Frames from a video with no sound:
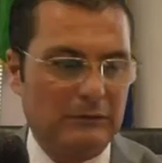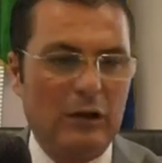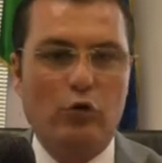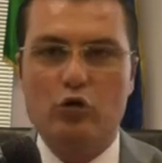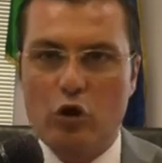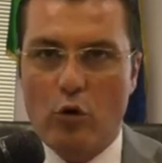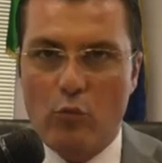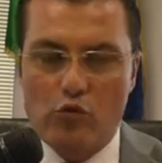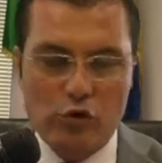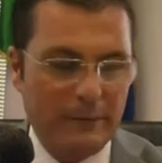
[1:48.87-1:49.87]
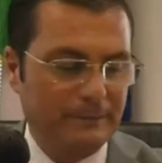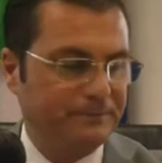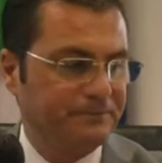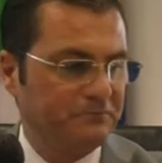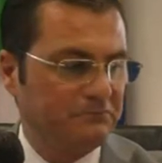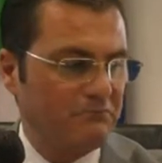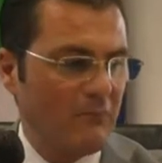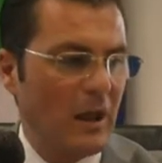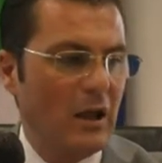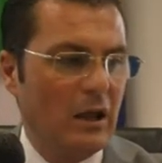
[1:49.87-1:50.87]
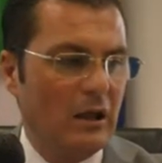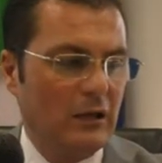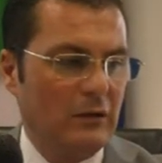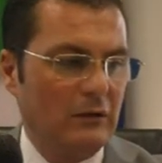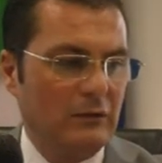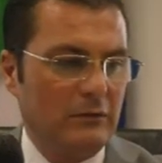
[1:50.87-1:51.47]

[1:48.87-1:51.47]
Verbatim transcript: in alcuni comuni eh,